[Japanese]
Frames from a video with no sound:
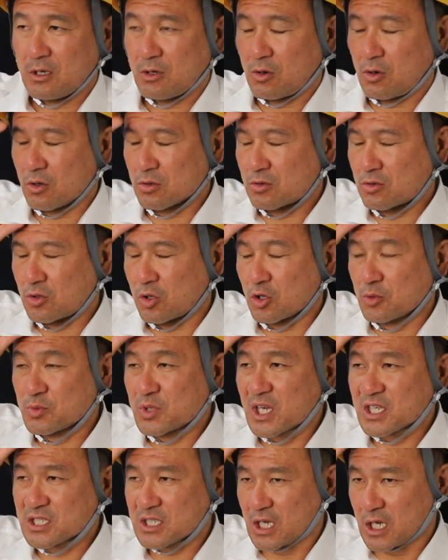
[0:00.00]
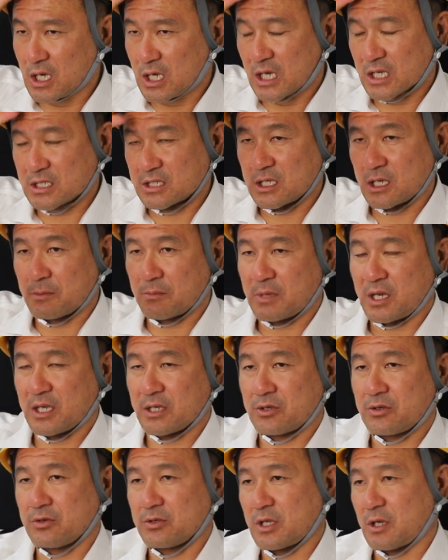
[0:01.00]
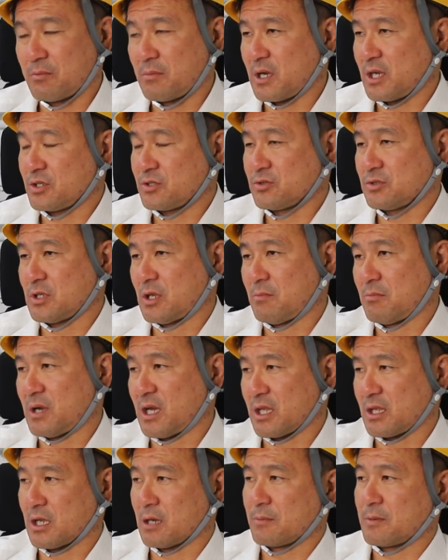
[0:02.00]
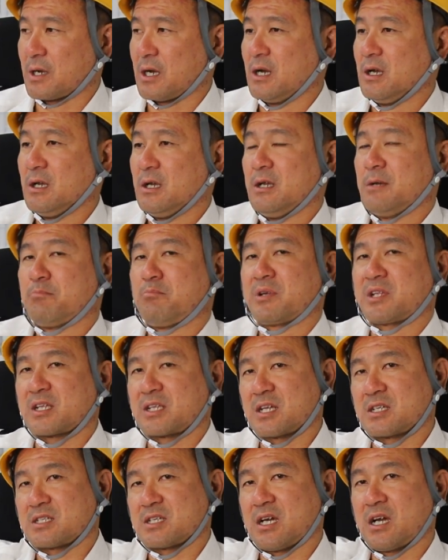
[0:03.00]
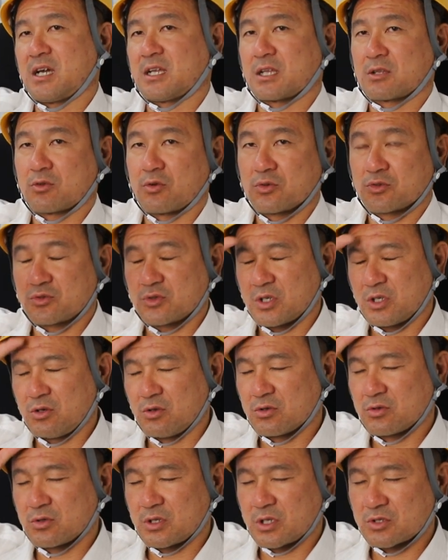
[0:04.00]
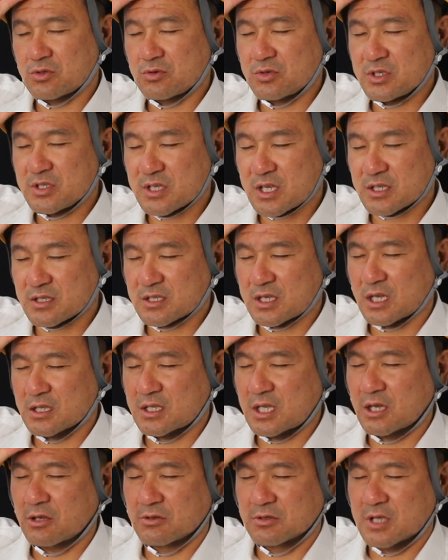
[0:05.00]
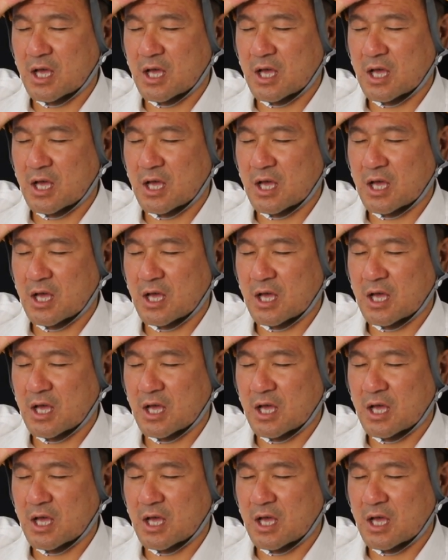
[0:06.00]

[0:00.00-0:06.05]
本当に昔ね8年前9年前10年前ってやっぱまだ立ち上げた当初でいろんな職人さん使ったけど